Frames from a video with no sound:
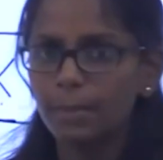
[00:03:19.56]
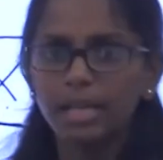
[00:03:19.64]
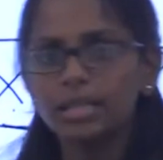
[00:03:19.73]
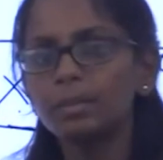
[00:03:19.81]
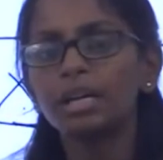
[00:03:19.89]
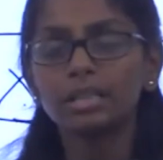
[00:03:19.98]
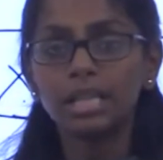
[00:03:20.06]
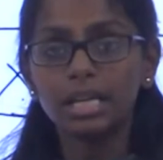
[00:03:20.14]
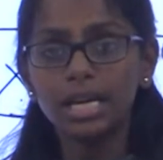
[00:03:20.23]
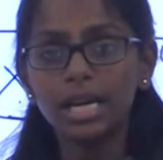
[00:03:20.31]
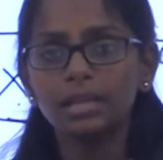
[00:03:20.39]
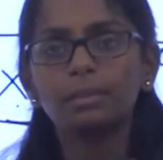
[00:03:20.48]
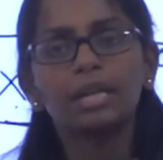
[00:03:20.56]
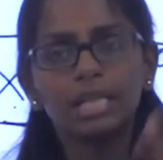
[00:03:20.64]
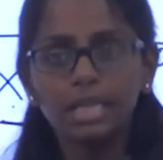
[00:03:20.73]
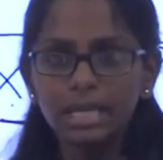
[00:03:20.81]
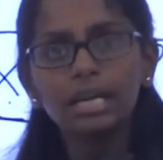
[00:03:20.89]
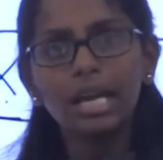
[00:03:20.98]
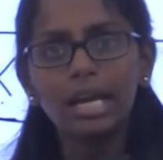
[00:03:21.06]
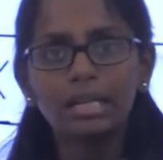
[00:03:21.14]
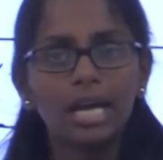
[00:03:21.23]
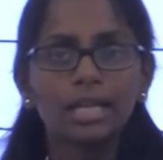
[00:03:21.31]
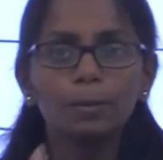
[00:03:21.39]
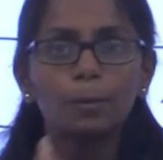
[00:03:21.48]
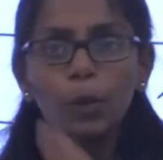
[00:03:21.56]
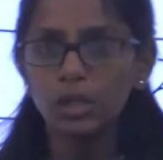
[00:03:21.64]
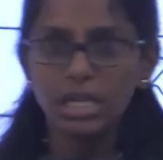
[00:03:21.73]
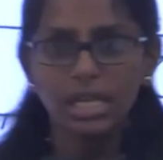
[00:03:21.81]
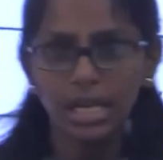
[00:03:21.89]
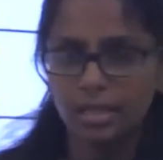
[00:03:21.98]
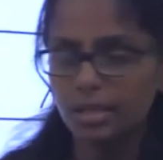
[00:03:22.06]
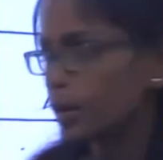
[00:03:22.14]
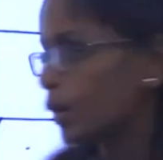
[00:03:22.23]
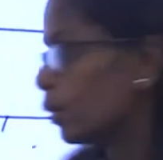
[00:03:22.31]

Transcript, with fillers: அது நமக்கு தெரியாது பட் இருக்கலாம் இல்லையா அது பொய்னு என்னால சொல்ல